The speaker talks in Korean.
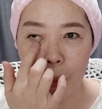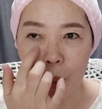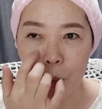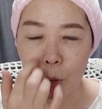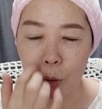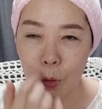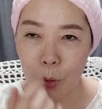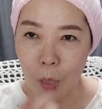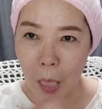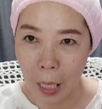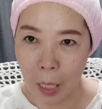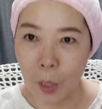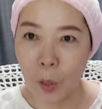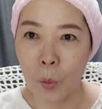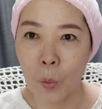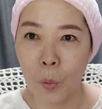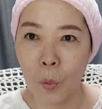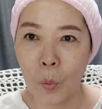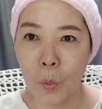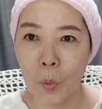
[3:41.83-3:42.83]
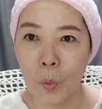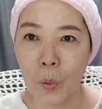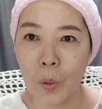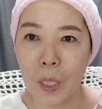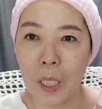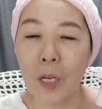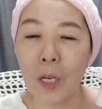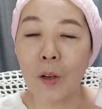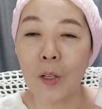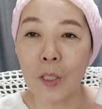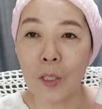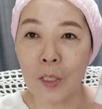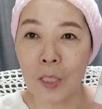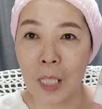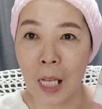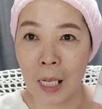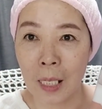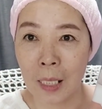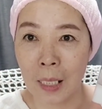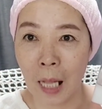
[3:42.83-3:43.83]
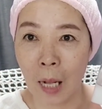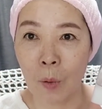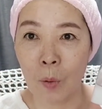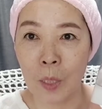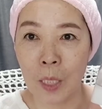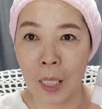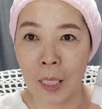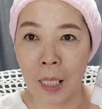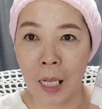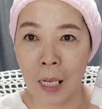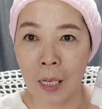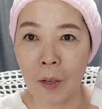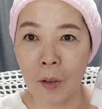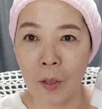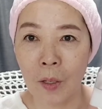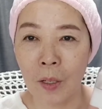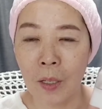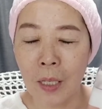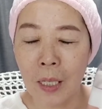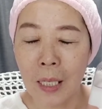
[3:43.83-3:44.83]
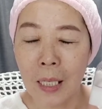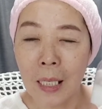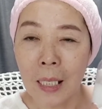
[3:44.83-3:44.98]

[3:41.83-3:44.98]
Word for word: 밑으로 내려오고 이런 현상이 나오잖아요.